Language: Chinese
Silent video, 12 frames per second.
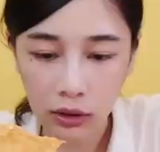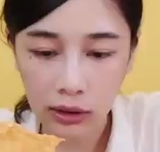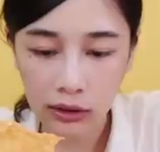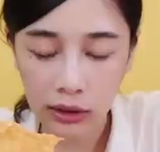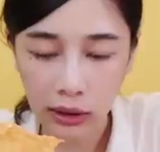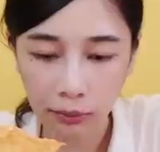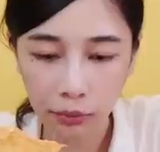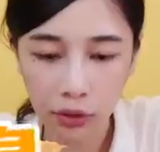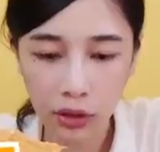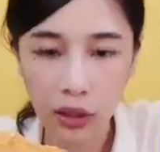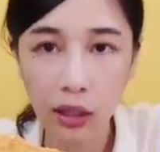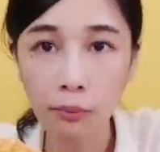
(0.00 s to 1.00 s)
看起来不
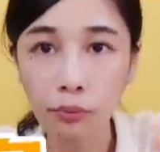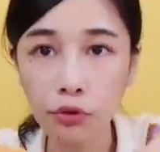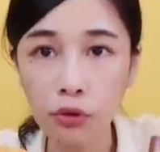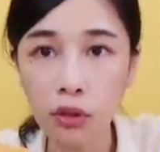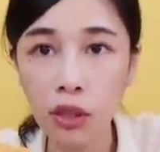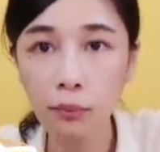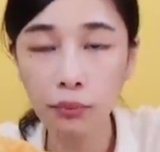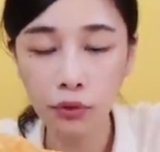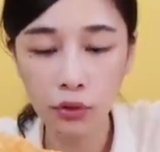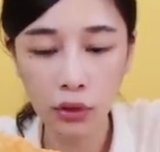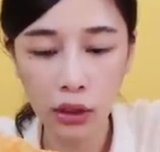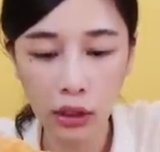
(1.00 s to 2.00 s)
得了，不得了，不
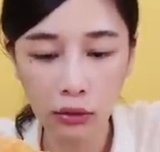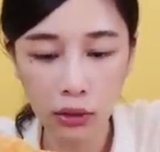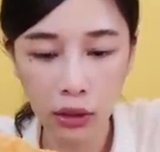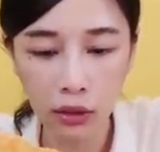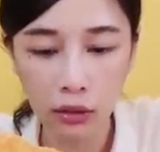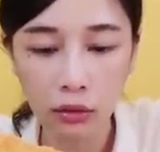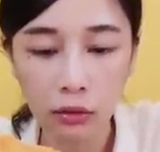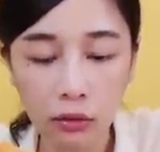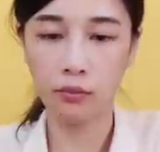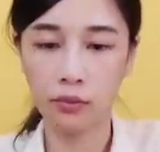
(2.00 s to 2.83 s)
得了呢！